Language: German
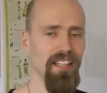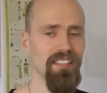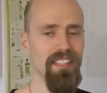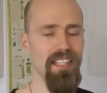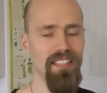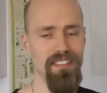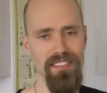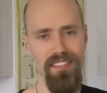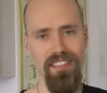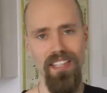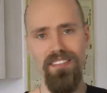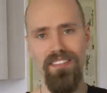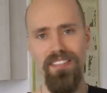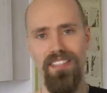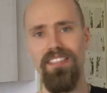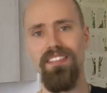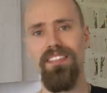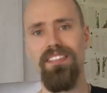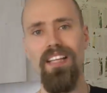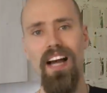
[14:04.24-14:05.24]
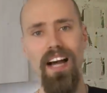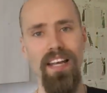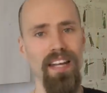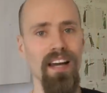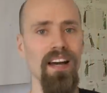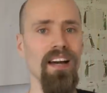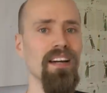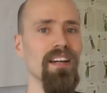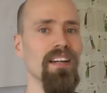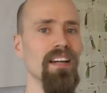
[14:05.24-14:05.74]
als erstes kann sich jetzt die
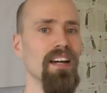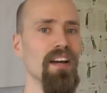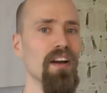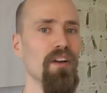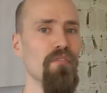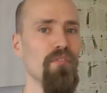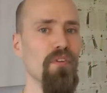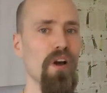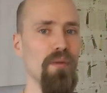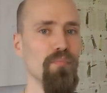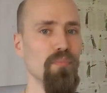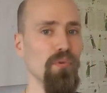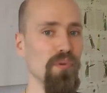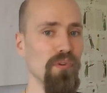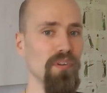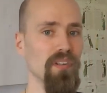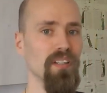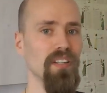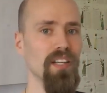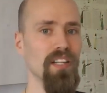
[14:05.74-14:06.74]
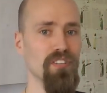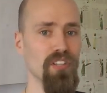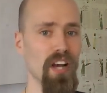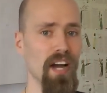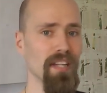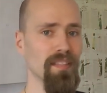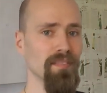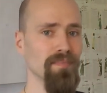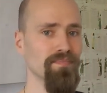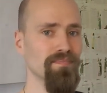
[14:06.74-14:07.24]
Anna für ein Buch
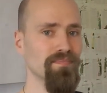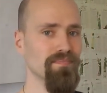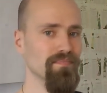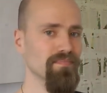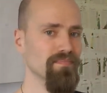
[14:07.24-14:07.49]
entscheiden.